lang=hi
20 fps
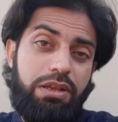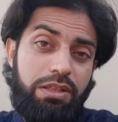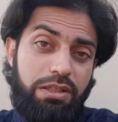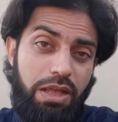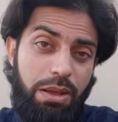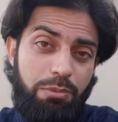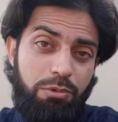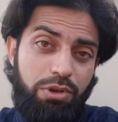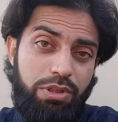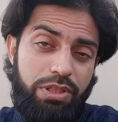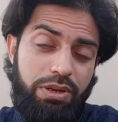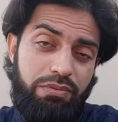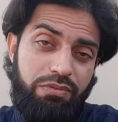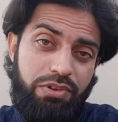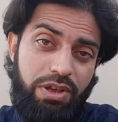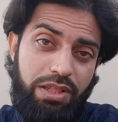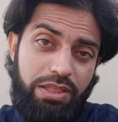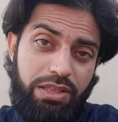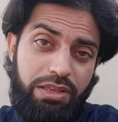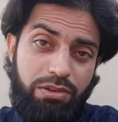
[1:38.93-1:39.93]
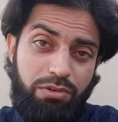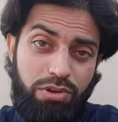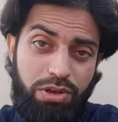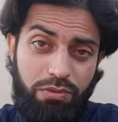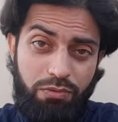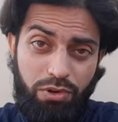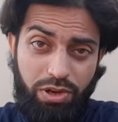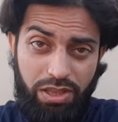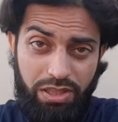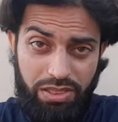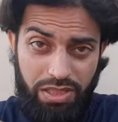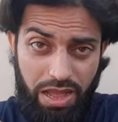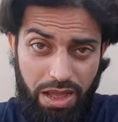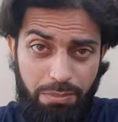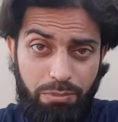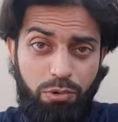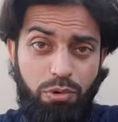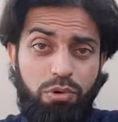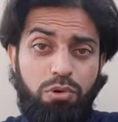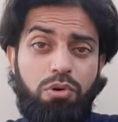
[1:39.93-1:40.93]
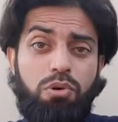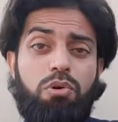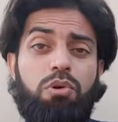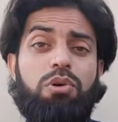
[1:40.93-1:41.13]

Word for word: किताबों की तरफ जाते हैं क्योंकि वो किताबों को